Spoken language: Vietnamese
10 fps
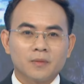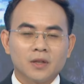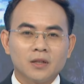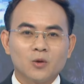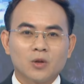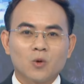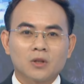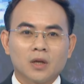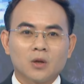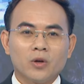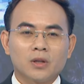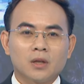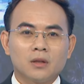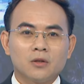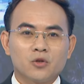tạp chí du lịch quốc tế uy
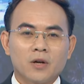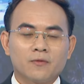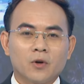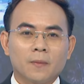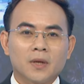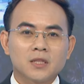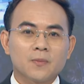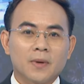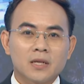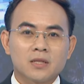tín Travel Plus